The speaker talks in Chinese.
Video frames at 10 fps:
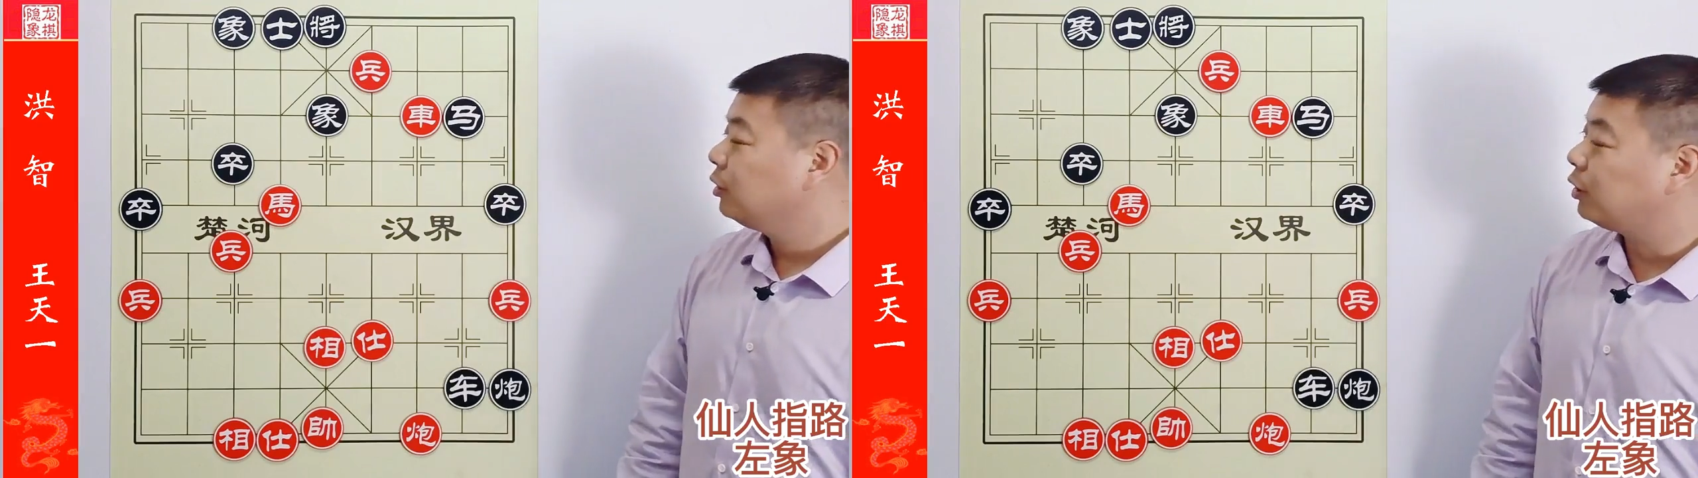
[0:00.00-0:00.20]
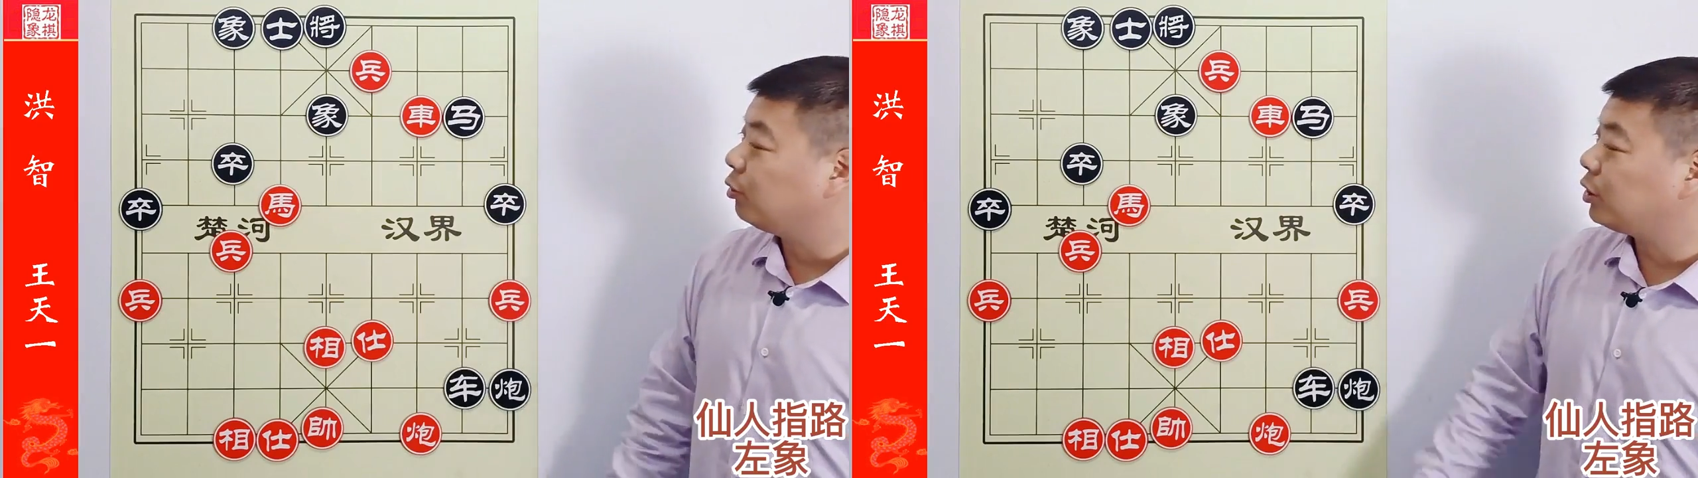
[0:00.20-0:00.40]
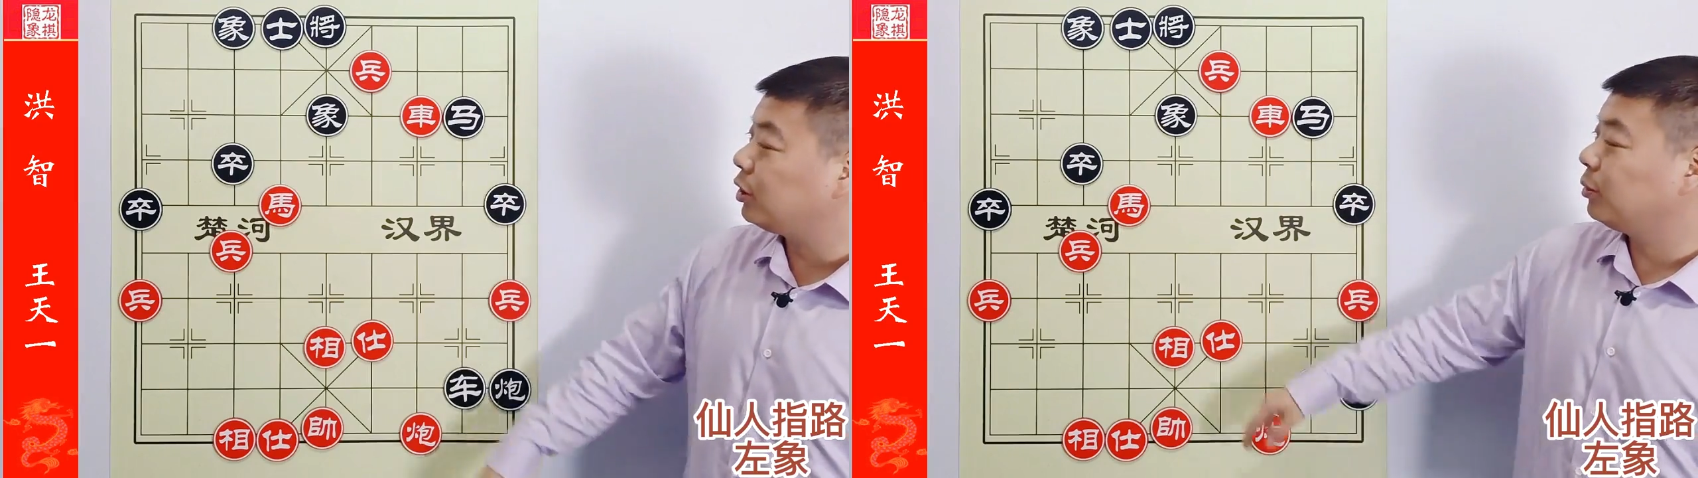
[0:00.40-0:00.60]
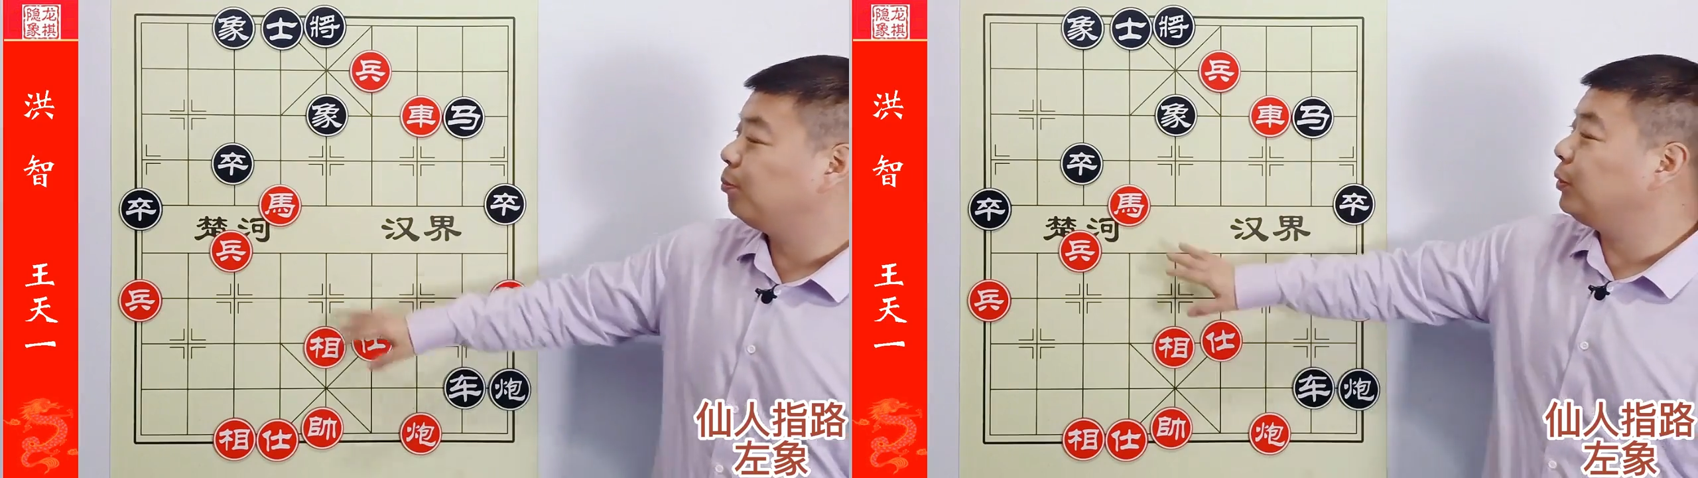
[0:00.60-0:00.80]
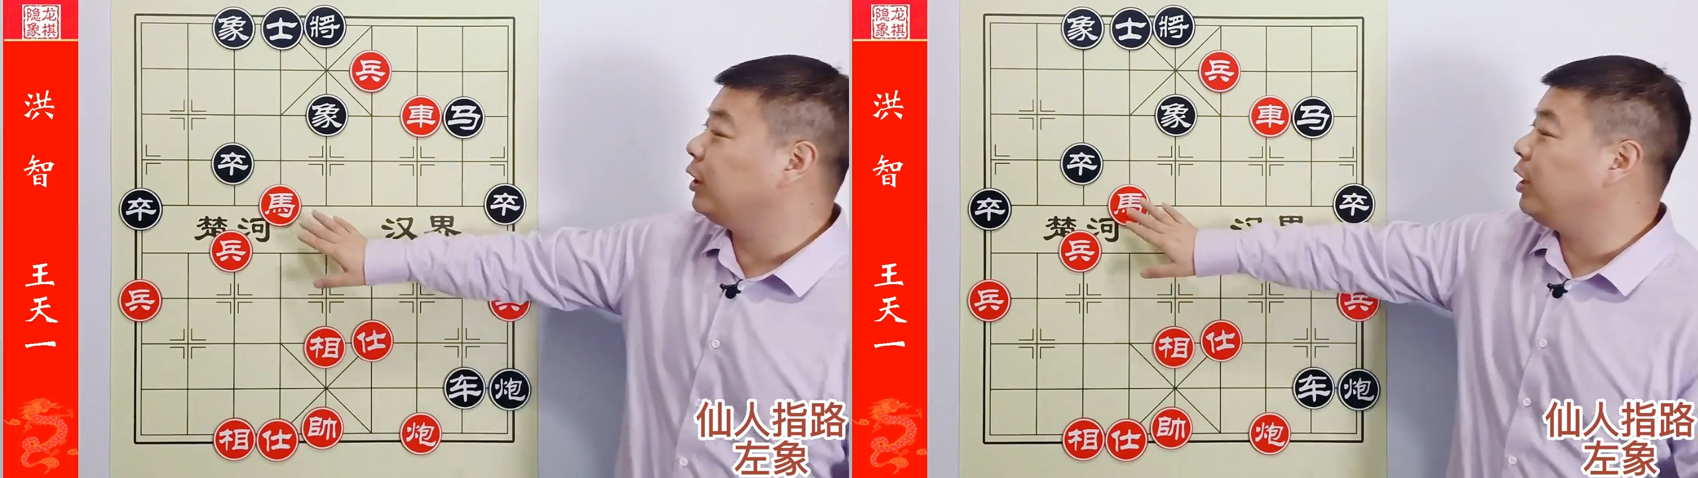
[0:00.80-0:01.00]
都是
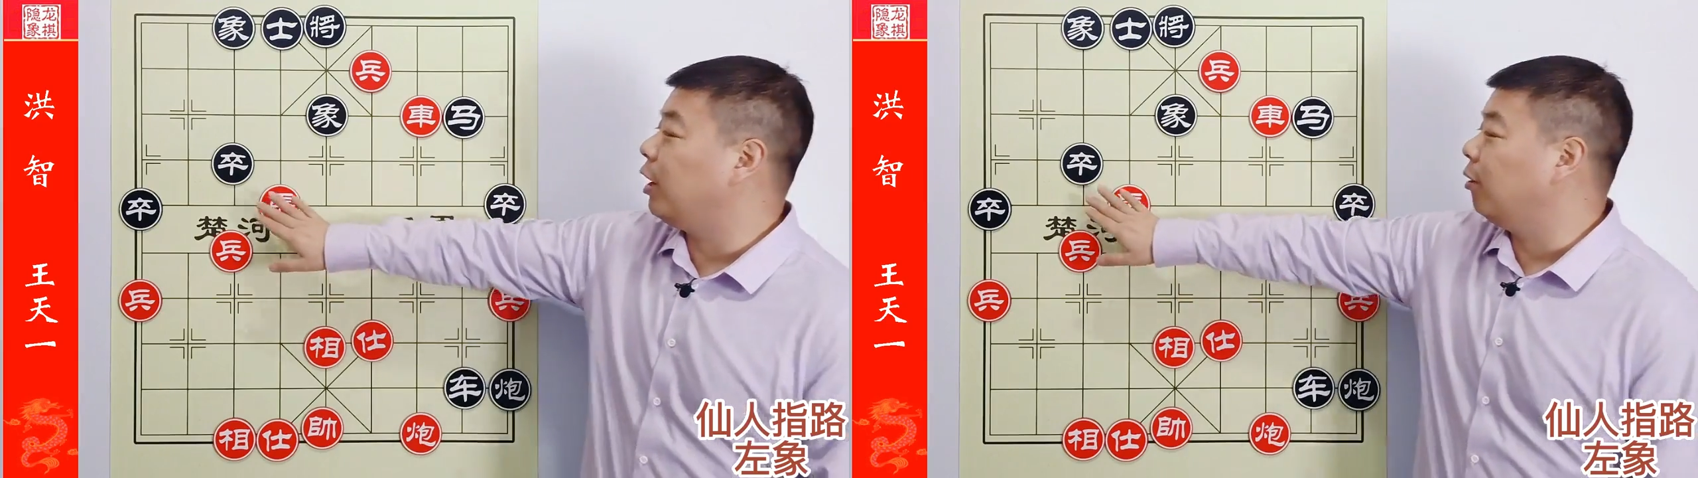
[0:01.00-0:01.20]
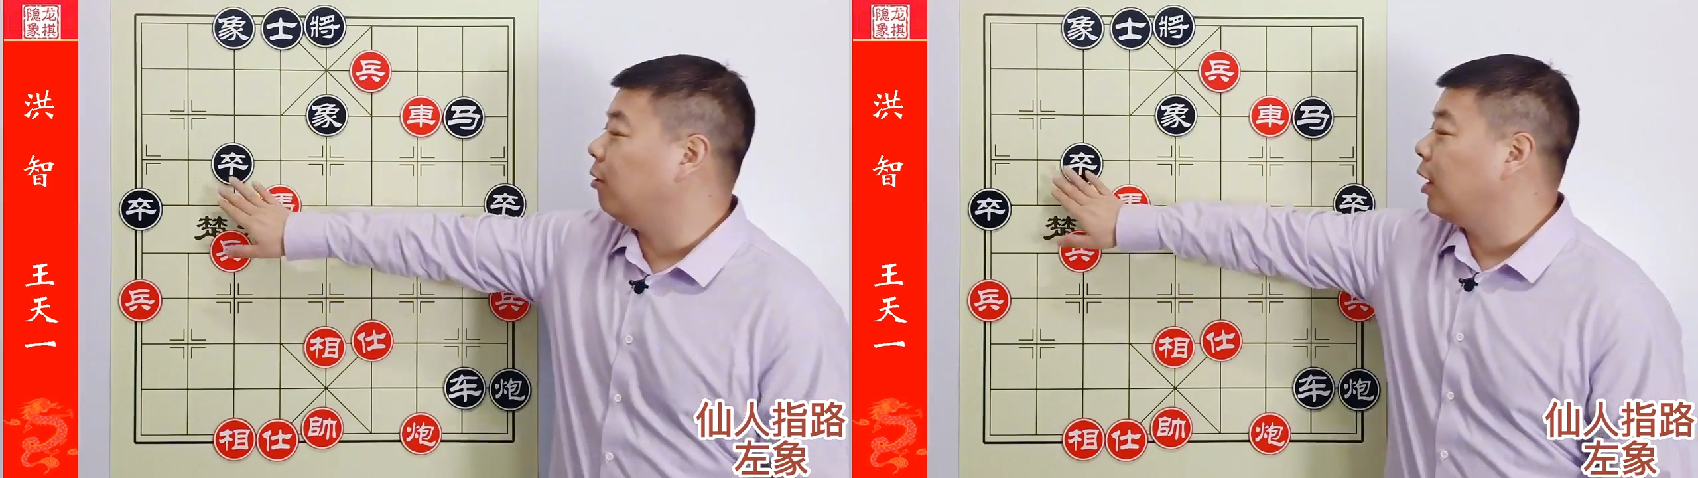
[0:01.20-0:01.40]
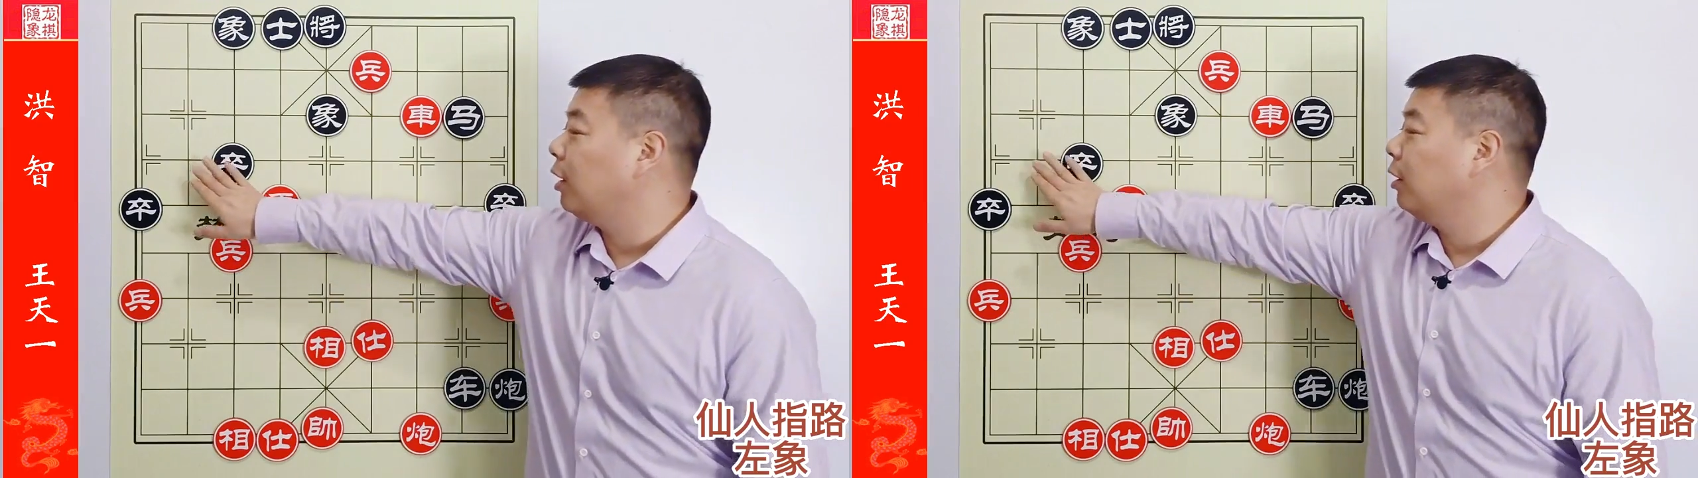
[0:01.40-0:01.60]
不得了啊，